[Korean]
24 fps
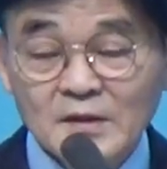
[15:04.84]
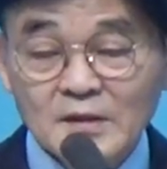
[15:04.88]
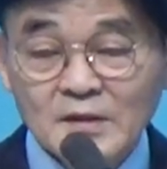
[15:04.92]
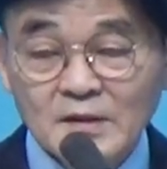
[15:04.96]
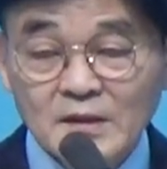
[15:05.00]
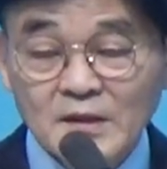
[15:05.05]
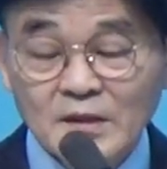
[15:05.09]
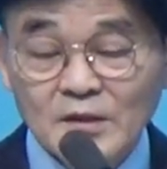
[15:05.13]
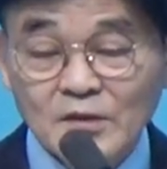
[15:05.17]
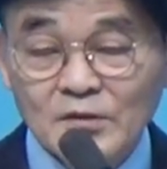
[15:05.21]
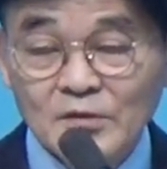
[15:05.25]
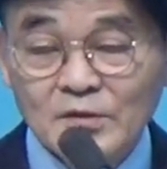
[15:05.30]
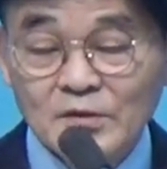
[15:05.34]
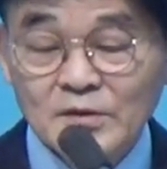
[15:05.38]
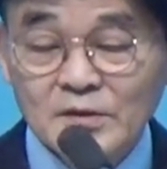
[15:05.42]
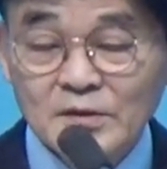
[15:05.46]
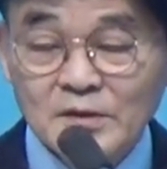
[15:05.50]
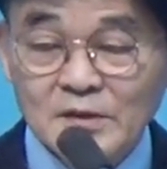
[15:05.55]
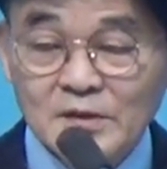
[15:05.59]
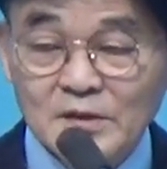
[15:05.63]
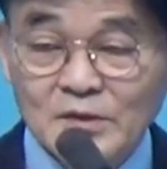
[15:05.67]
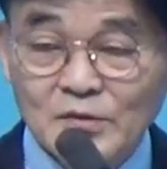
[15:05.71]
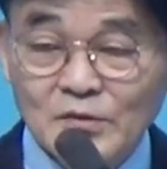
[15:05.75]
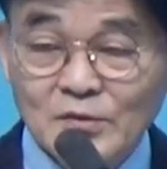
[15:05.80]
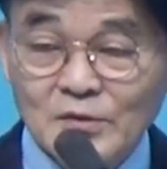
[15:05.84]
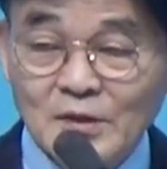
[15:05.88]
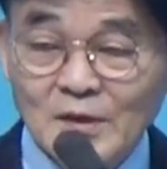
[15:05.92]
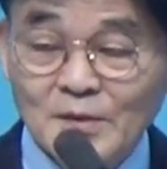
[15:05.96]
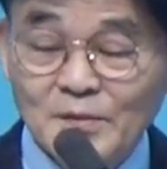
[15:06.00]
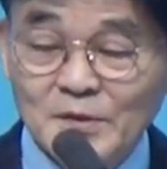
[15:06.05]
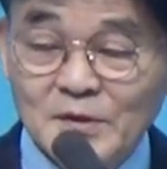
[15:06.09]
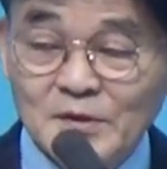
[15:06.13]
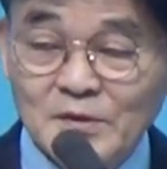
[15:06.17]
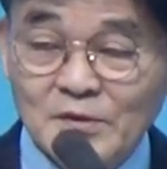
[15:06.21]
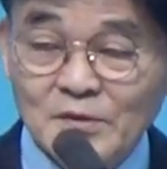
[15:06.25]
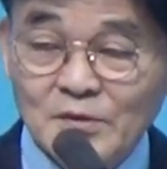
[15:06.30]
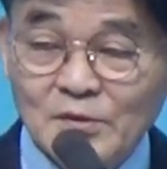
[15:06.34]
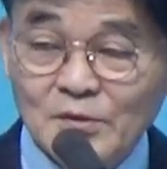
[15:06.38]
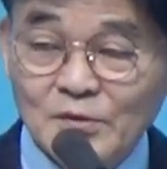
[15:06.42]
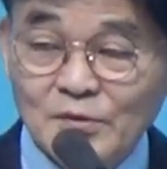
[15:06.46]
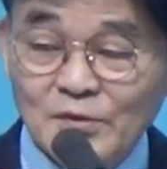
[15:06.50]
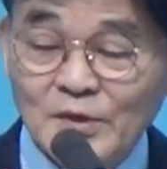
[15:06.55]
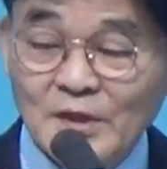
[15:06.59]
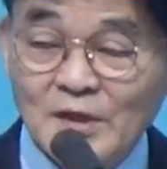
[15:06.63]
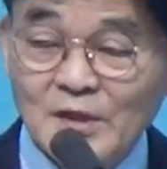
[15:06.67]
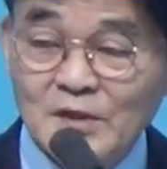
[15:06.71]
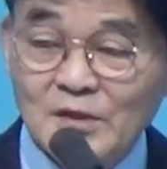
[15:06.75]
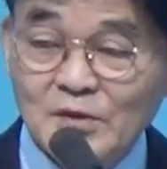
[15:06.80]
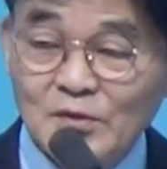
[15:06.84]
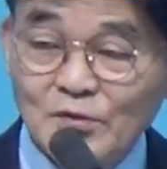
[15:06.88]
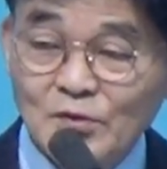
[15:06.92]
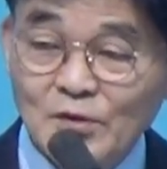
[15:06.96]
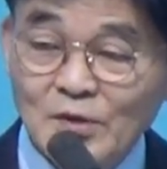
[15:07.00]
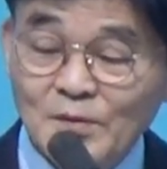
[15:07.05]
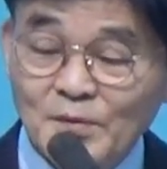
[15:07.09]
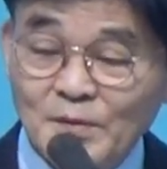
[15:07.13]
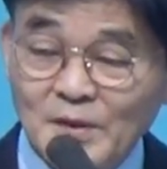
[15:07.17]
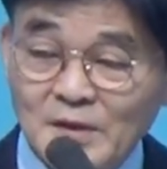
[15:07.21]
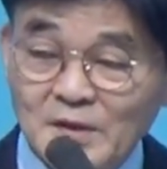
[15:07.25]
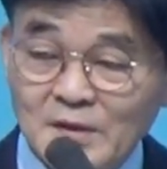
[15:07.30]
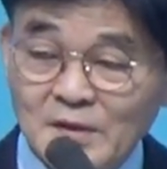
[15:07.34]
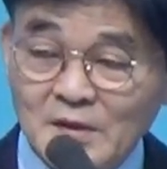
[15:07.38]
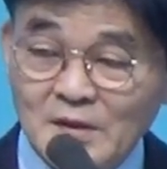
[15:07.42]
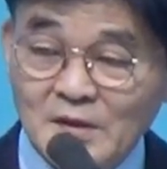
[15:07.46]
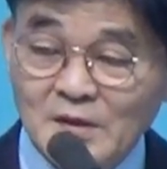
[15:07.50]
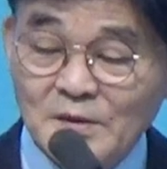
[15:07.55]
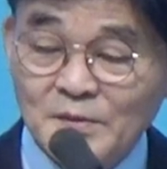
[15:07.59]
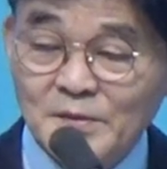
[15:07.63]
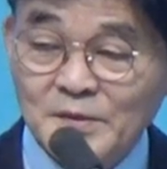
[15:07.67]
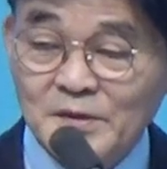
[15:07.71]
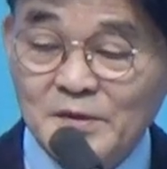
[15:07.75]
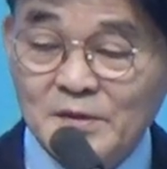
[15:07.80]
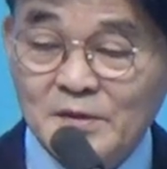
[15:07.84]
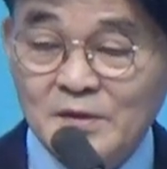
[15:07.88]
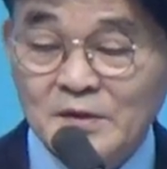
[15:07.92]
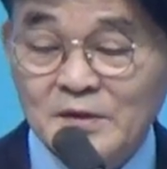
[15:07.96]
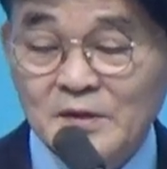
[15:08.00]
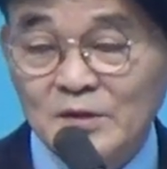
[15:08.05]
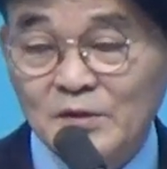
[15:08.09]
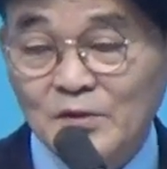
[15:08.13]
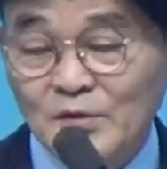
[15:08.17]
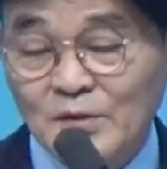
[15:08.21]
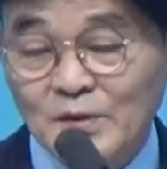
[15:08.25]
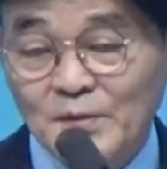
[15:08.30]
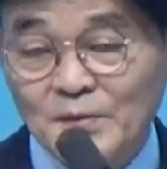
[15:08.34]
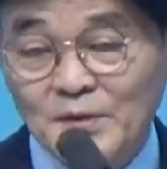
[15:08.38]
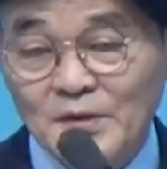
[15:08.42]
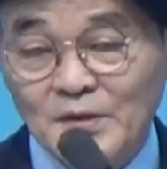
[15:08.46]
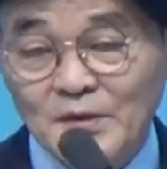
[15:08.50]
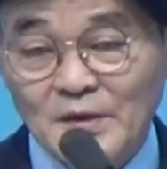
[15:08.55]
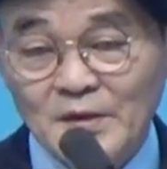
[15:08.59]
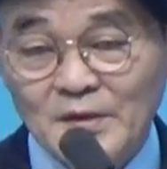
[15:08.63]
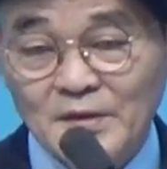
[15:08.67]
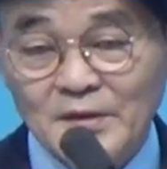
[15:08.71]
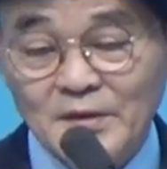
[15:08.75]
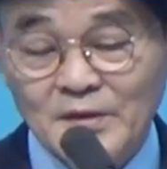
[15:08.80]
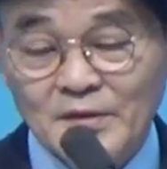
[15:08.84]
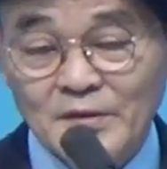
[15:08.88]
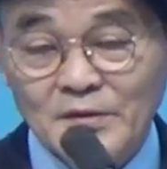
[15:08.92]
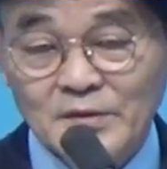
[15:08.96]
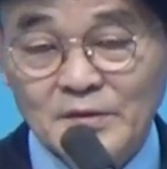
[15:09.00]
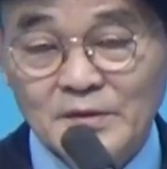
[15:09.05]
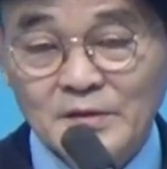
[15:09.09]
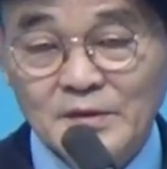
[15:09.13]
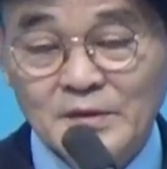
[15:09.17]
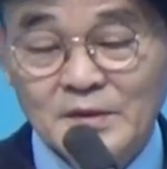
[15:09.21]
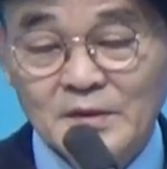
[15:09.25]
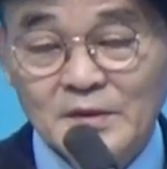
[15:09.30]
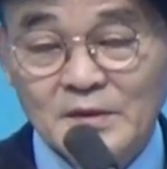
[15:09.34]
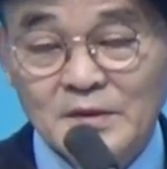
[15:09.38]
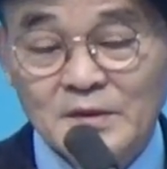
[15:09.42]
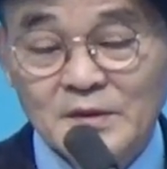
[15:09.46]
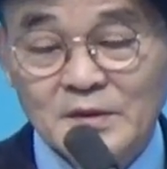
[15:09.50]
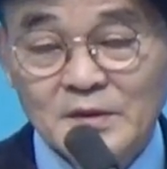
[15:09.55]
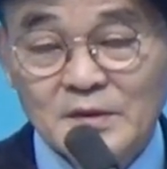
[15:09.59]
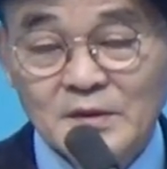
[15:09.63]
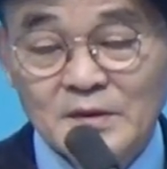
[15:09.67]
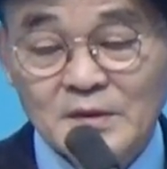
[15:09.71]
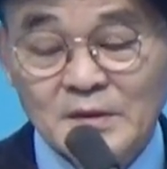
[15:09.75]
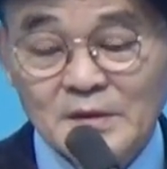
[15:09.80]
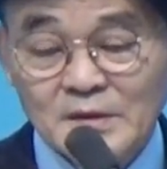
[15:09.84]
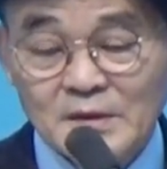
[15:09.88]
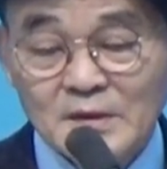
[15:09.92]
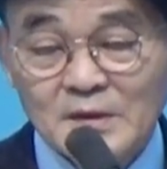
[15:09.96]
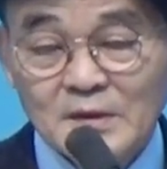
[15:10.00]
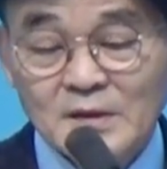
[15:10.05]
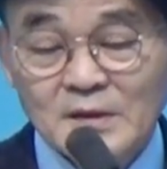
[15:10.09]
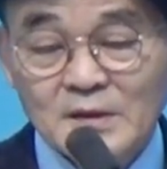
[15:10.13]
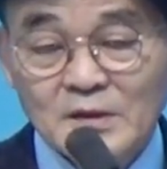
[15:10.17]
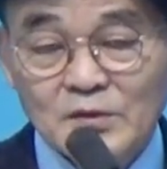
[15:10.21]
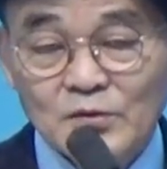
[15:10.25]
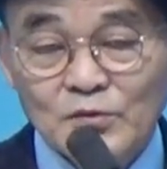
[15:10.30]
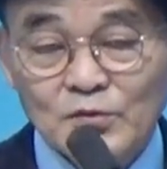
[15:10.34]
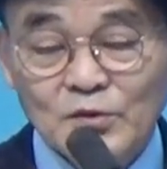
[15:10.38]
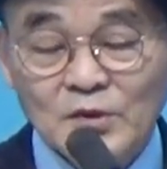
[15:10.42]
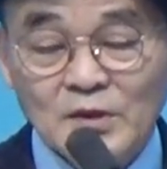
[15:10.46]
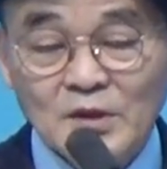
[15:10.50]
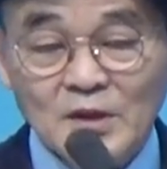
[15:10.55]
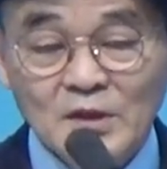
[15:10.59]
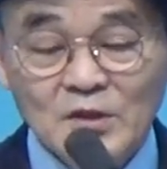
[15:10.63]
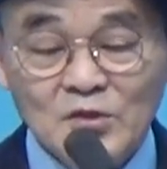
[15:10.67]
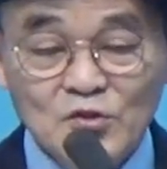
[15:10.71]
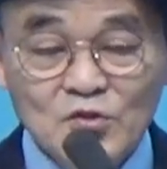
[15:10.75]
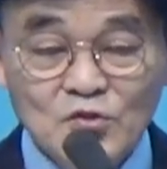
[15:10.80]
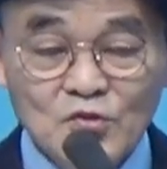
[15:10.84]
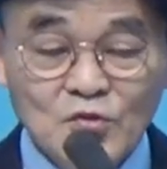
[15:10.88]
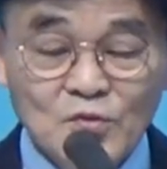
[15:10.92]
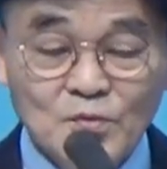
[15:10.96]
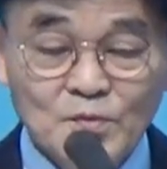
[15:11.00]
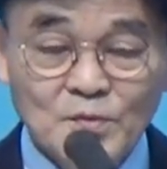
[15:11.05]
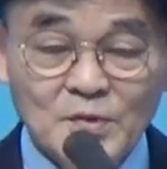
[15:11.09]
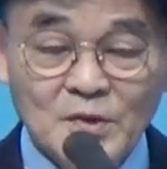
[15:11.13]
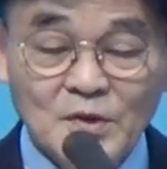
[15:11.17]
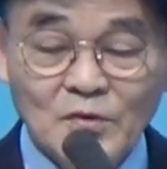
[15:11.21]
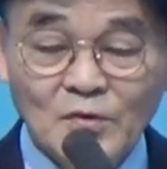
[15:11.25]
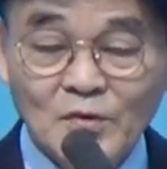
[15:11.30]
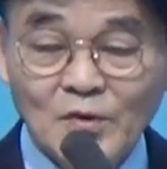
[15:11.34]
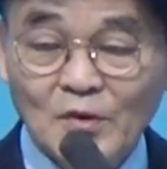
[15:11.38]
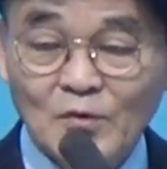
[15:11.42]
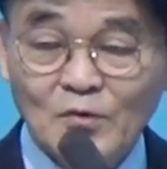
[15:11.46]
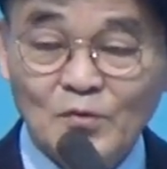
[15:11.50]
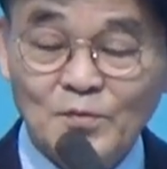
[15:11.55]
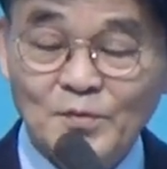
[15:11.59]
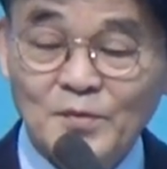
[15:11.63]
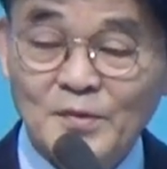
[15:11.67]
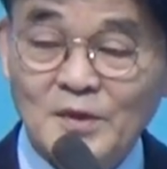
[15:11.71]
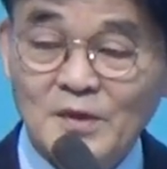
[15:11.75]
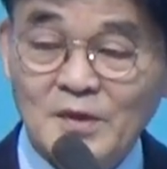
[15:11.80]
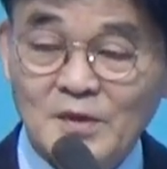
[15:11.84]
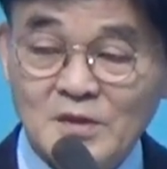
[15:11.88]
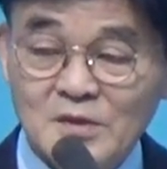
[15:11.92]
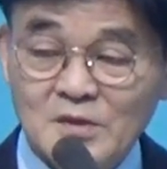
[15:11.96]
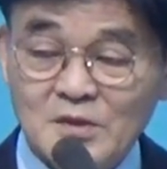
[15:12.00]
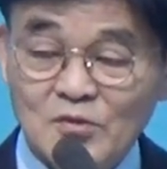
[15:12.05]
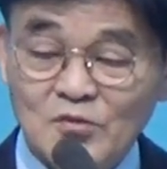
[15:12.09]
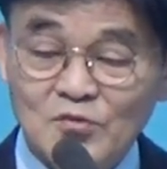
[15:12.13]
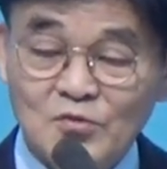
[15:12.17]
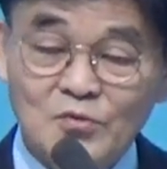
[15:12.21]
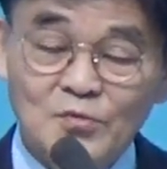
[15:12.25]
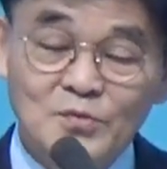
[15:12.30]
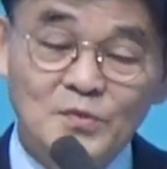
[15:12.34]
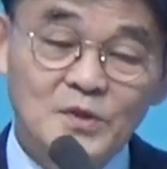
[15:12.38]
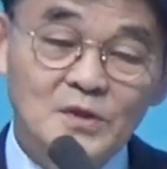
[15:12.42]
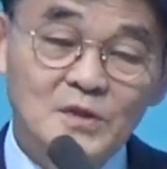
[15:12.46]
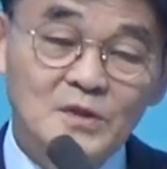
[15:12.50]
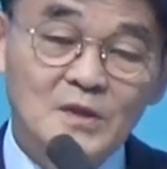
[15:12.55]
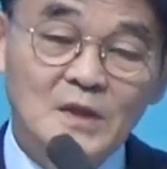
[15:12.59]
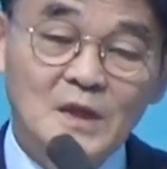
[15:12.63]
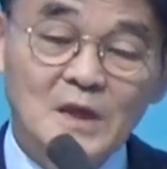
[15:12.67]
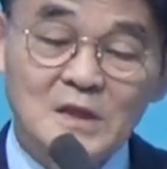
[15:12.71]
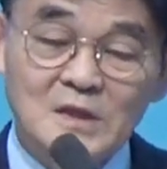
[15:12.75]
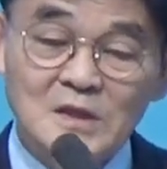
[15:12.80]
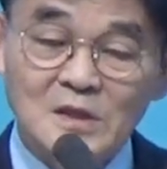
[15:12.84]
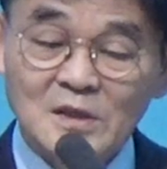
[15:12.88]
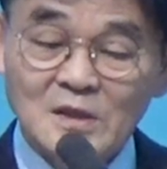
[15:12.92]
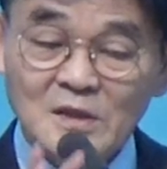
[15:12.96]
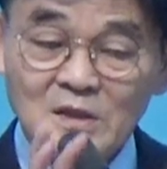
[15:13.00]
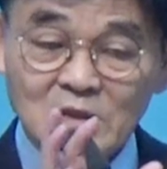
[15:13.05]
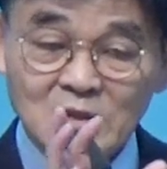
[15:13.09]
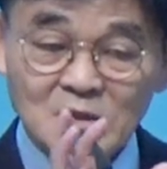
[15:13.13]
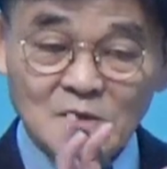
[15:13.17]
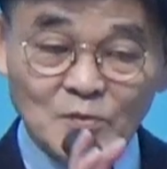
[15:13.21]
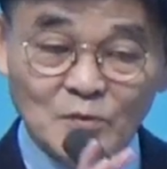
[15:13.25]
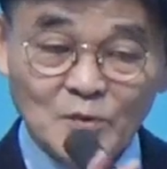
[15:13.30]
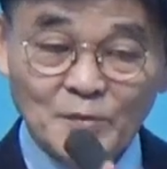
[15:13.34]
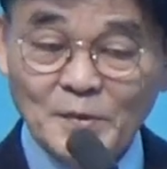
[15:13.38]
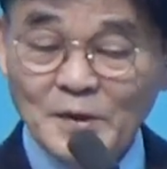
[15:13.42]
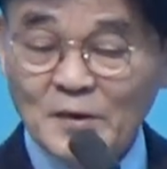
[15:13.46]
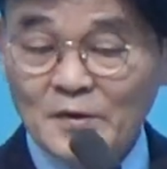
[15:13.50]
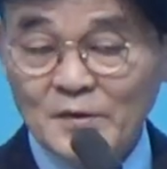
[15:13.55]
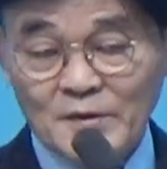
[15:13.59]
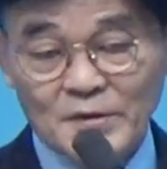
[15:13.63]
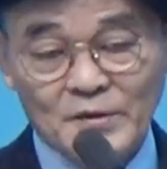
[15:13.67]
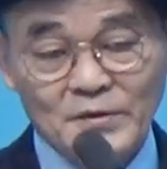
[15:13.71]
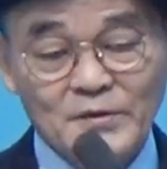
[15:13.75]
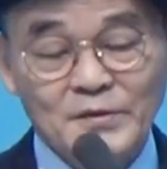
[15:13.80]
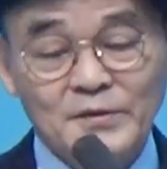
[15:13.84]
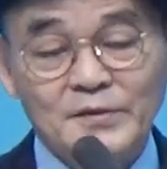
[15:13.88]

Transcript: 때로는 기도를 하면서도 예정론에 빠지게 되면 기도가 별로 안 돼요. 우리가 숙명과 운명이 있어요. 숙명은 딱 정해져서 못 바꿔요.